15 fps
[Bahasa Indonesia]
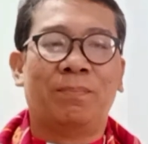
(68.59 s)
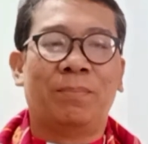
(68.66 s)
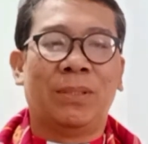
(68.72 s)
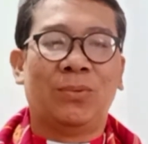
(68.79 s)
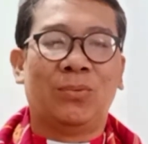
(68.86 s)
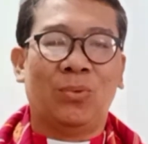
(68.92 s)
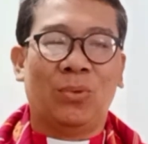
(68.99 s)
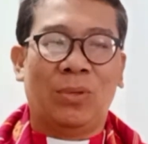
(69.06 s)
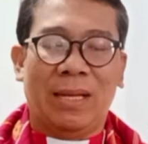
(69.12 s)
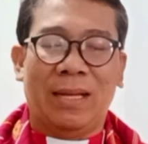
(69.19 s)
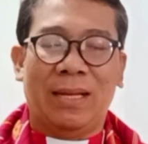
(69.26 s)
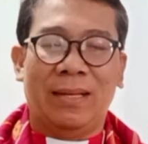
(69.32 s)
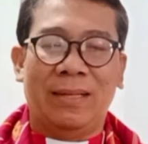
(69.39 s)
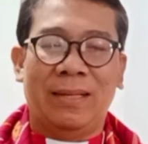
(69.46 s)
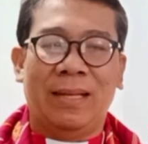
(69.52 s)

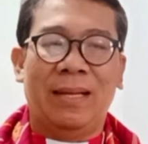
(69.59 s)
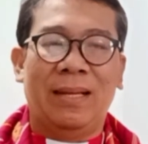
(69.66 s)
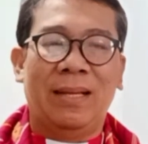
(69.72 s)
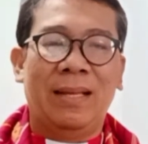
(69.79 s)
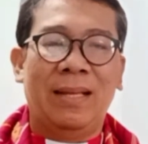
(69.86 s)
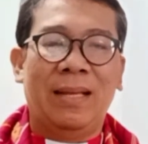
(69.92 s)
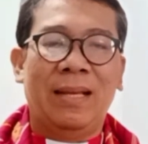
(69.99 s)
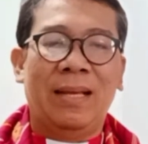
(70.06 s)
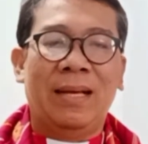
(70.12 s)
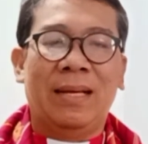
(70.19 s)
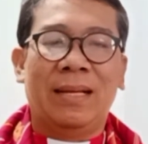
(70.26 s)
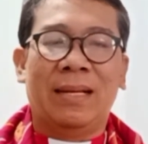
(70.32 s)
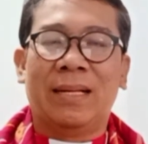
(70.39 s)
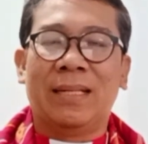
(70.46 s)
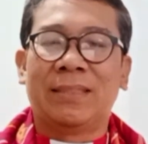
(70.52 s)
perturahna
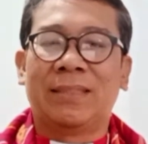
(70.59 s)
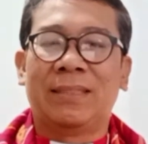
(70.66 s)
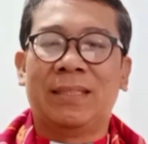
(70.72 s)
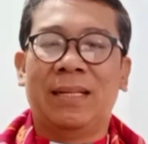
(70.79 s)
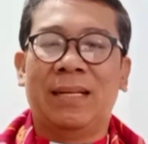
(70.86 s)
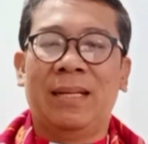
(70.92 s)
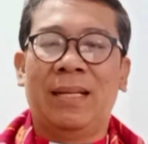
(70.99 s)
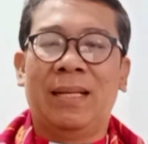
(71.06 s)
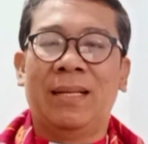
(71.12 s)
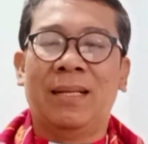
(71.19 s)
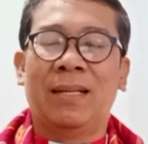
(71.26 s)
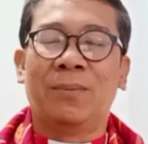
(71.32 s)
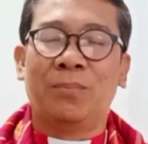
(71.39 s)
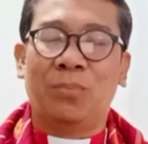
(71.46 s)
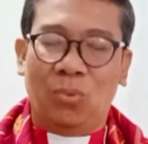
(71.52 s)
la
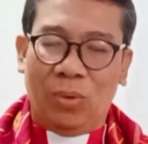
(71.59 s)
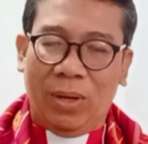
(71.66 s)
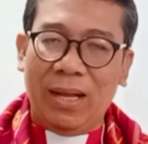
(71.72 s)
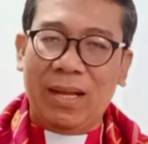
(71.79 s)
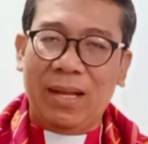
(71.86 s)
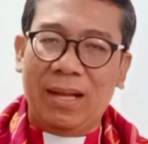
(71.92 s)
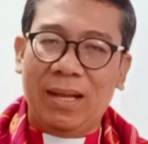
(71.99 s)
erbuah